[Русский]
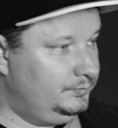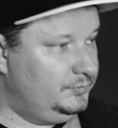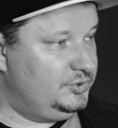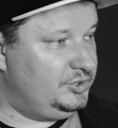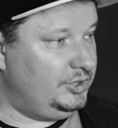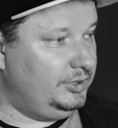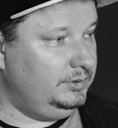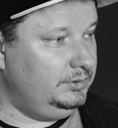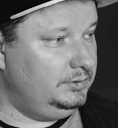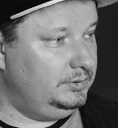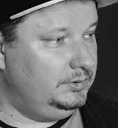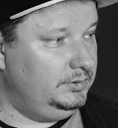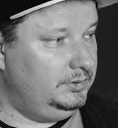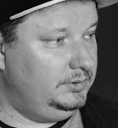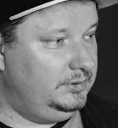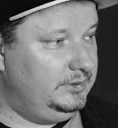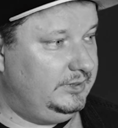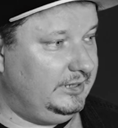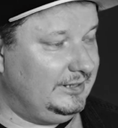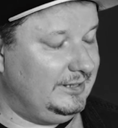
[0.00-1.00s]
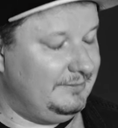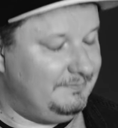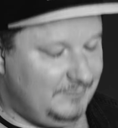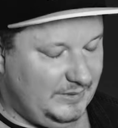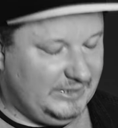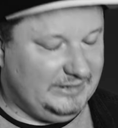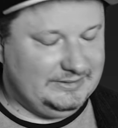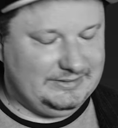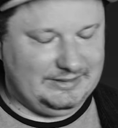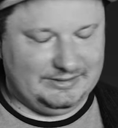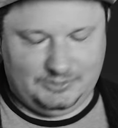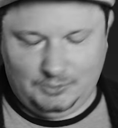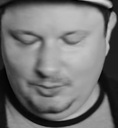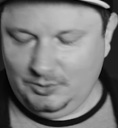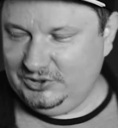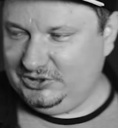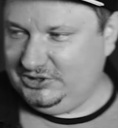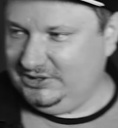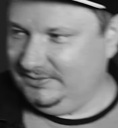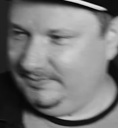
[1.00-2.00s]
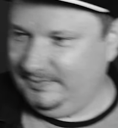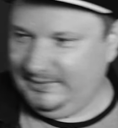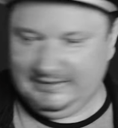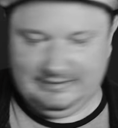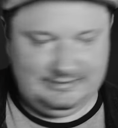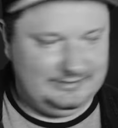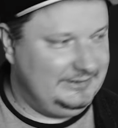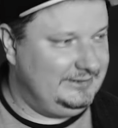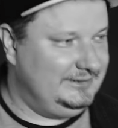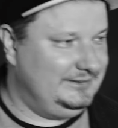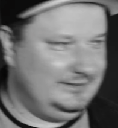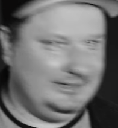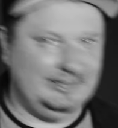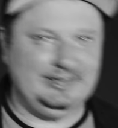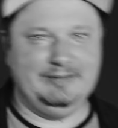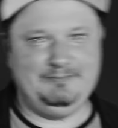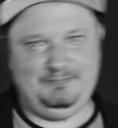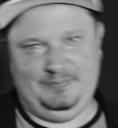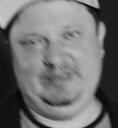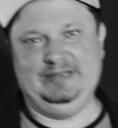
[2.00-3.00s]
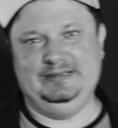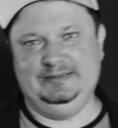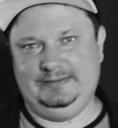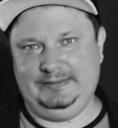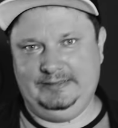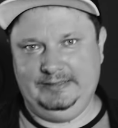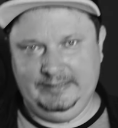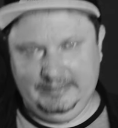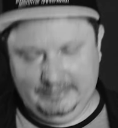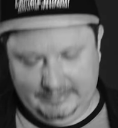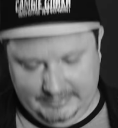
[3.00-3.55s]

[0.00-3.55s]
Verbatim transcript: Чё? Колопинта, точно, блин, колопинта.